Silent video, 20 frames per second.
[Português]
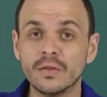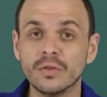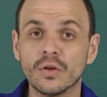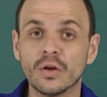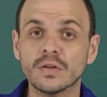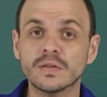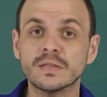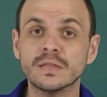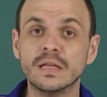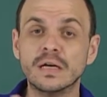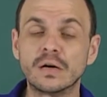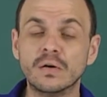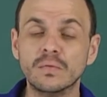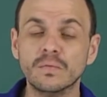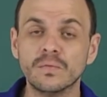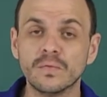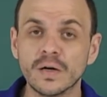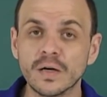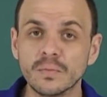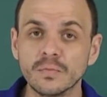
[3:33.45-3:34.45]
Nós não
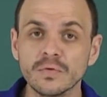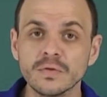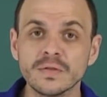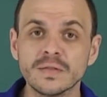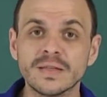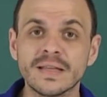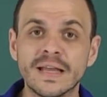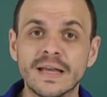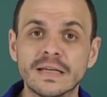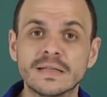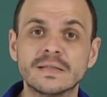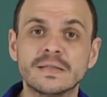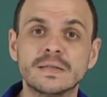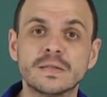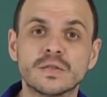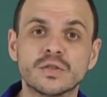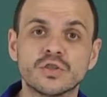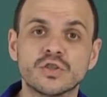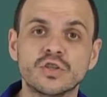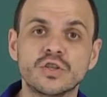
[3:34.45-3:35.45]
vamos
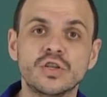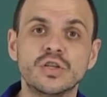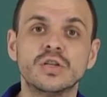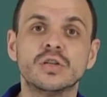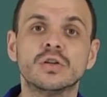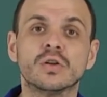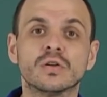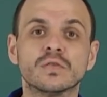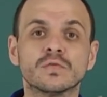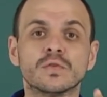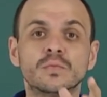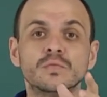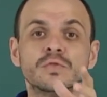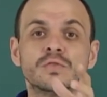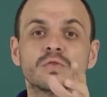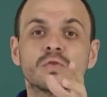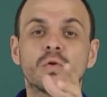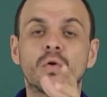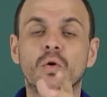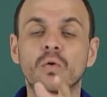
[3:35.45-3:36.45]
desistir, nós
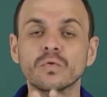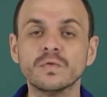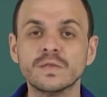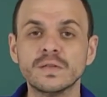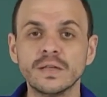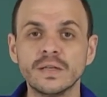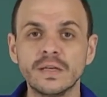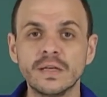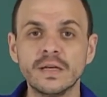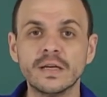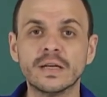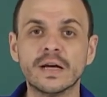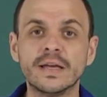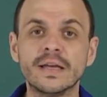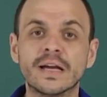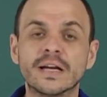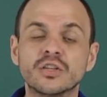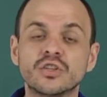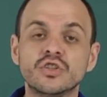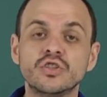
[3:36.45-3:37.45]
vamos conseguir
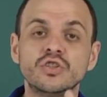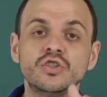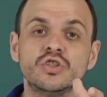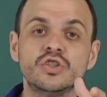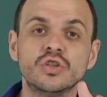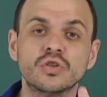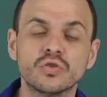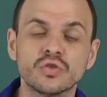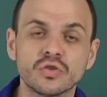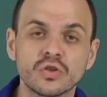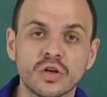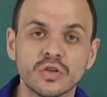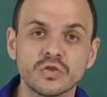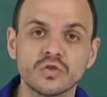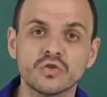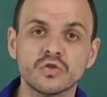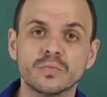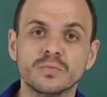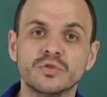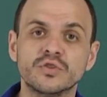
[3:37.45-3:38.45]
aí atingir os
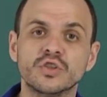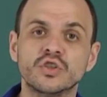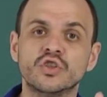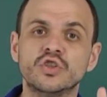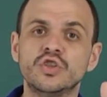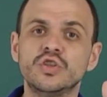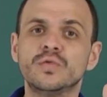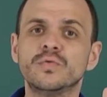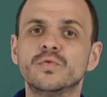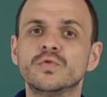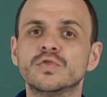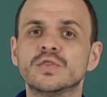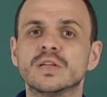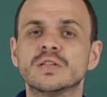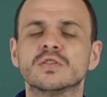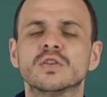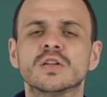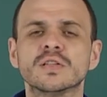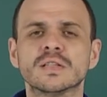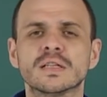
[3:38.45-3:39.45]
nossos objetivos,
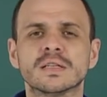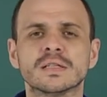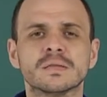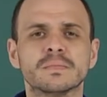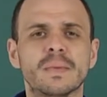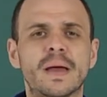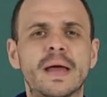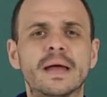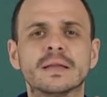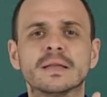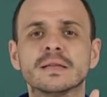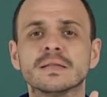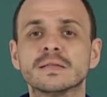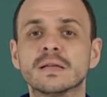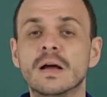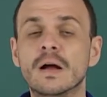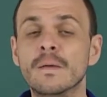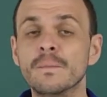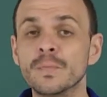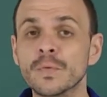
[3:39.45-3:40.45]
as nossas metas,
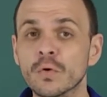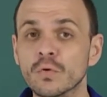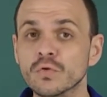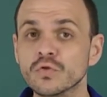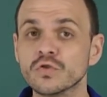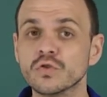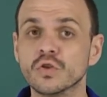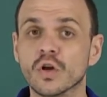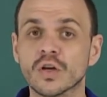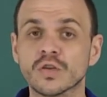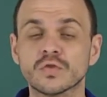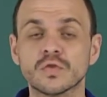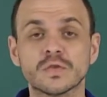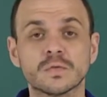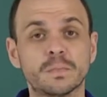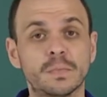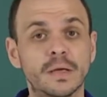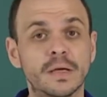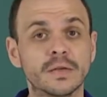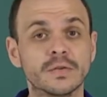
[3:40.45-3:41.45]
os nossos nossos
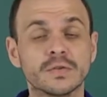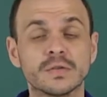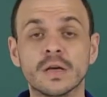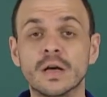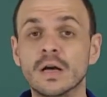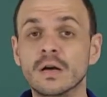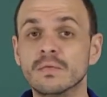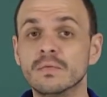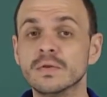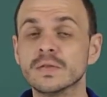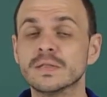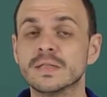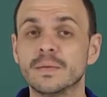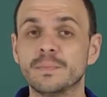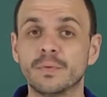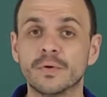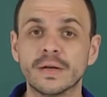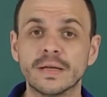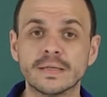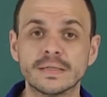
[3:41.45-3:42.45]
planos. Você,
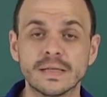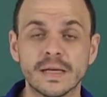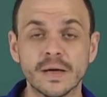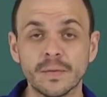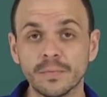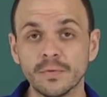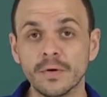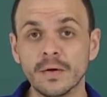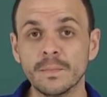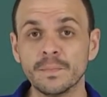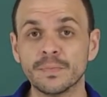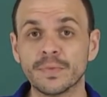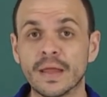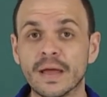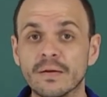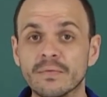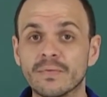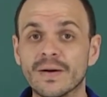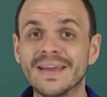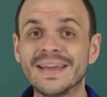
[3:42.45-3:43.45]
por exemplo,
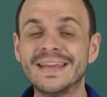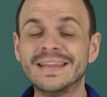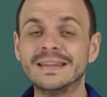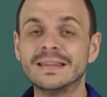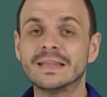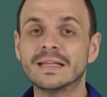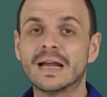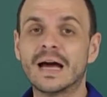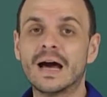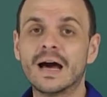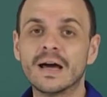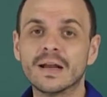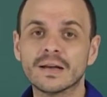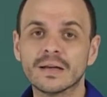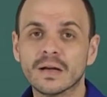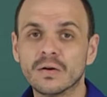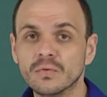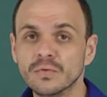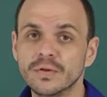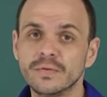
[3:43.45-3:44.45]
né, vai entrar
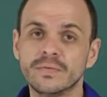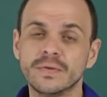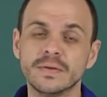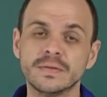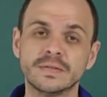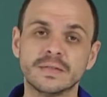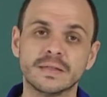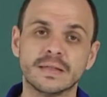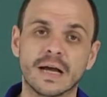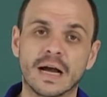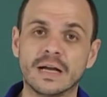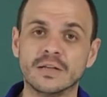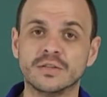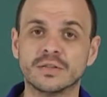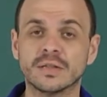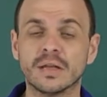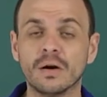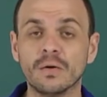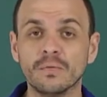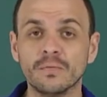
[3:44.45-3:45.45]
na universidade.
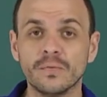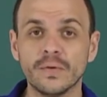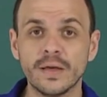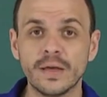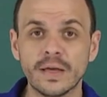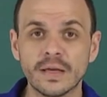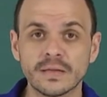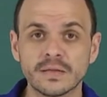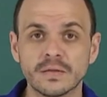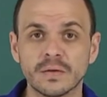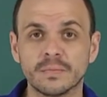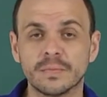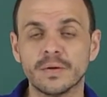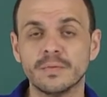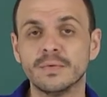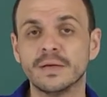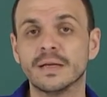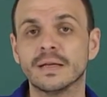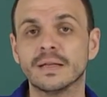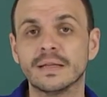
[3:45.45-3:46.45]
Talvez na
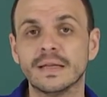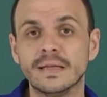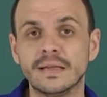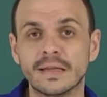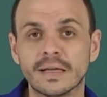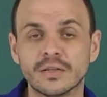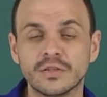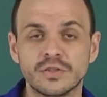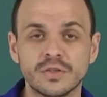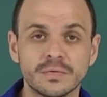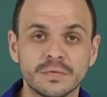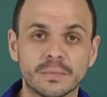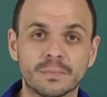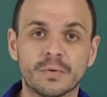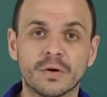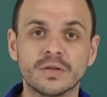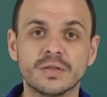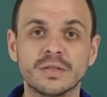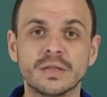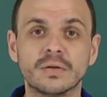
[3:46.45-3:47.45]
primeira tentativa
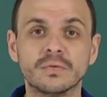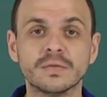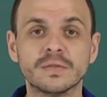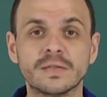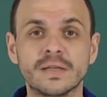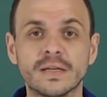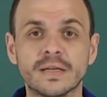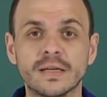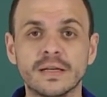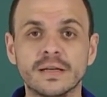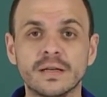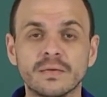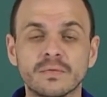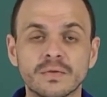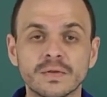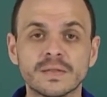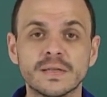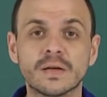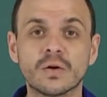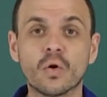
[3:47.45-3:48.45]
pode não ser ali que
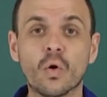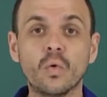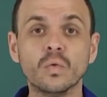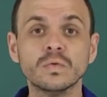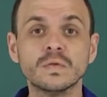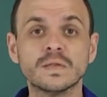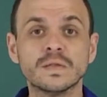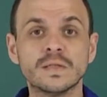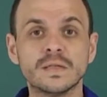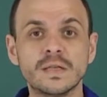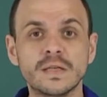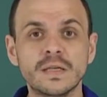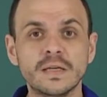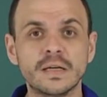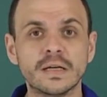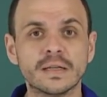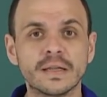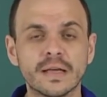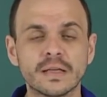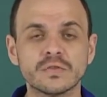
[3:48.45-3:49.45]
você
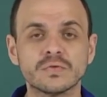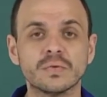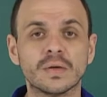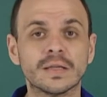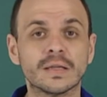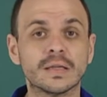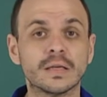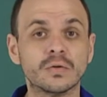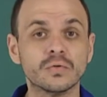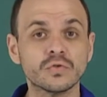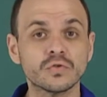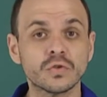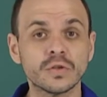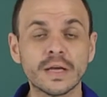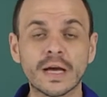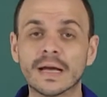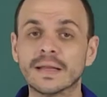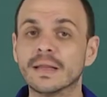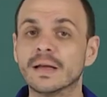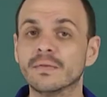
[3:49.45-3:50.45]
consiga né, a sua tão
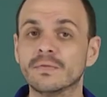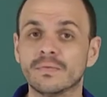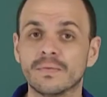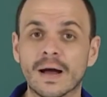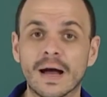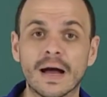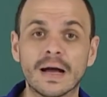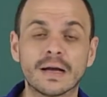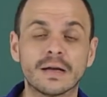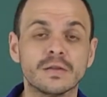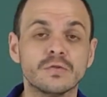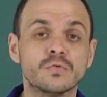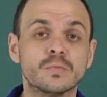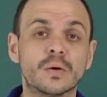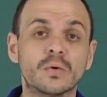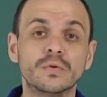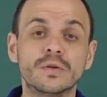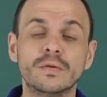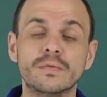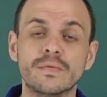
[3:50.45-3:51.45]
sonhada vaga em uma
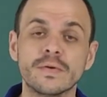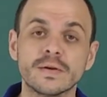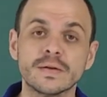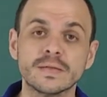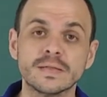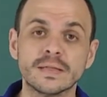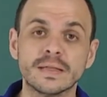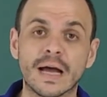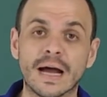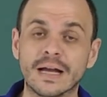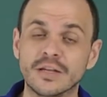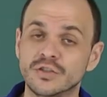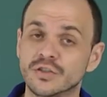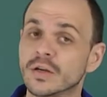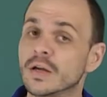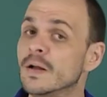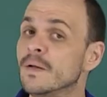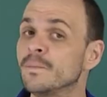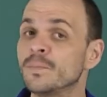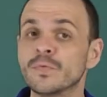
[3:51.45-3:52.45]
universidade
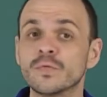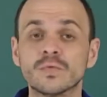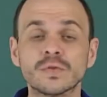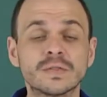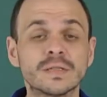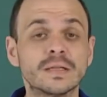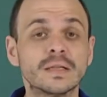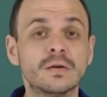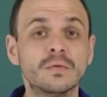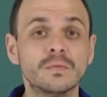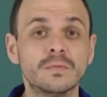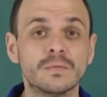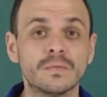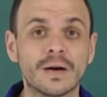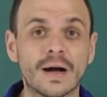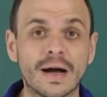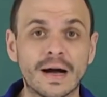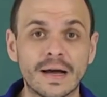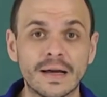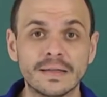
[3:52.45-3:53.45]
você não
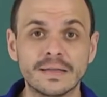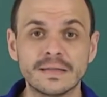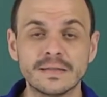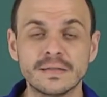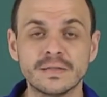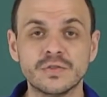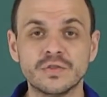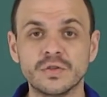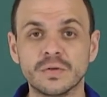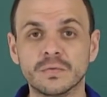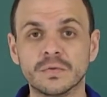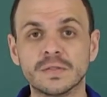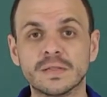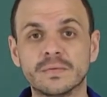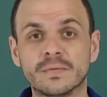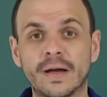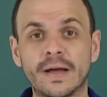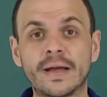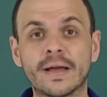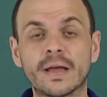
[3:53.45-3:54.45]
vai desistir, você
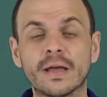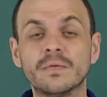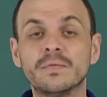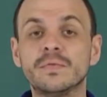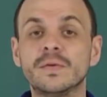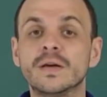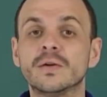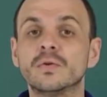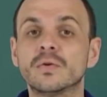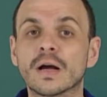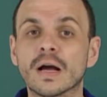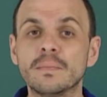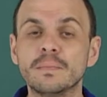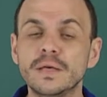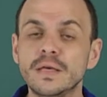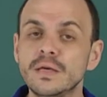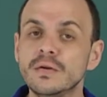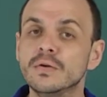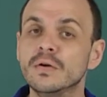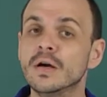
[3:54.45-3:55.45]
vai rever o
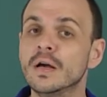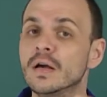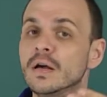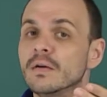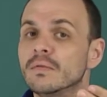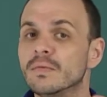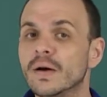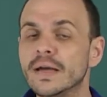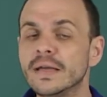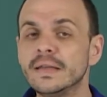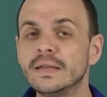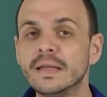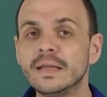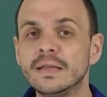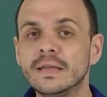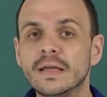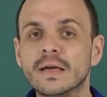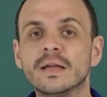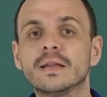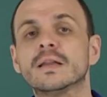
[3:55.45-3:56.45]
caminho, vai
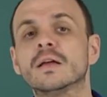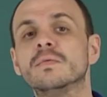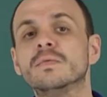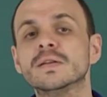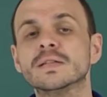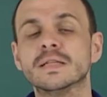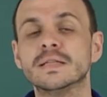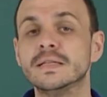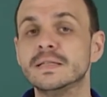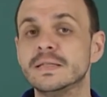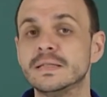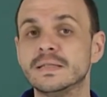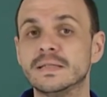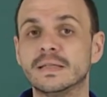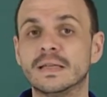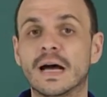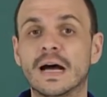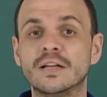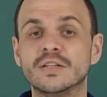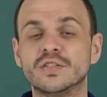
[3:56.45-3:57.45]
entender talvez a
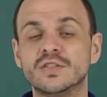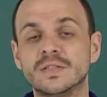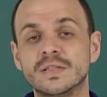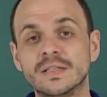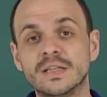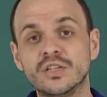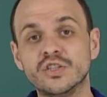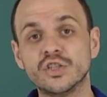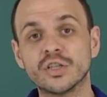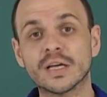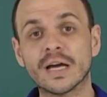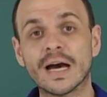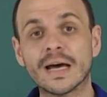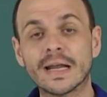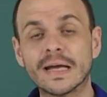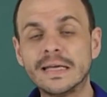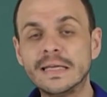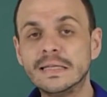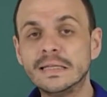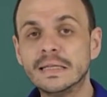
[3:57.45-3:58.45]
necessidade de se dedicar
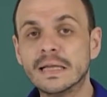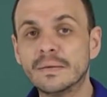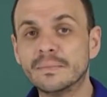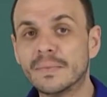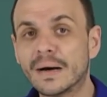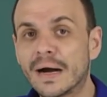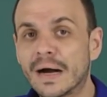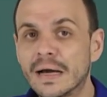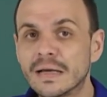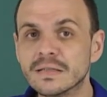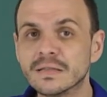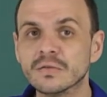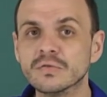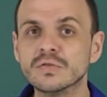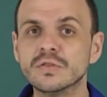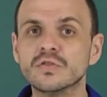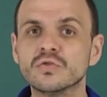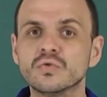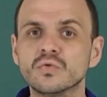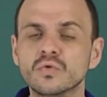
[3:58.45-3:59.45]
ainda mais
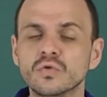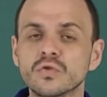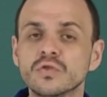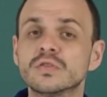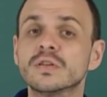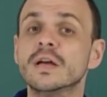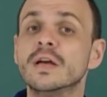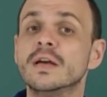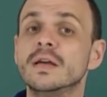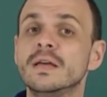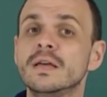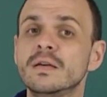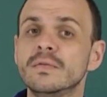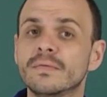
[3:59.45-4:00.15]
aos estudos e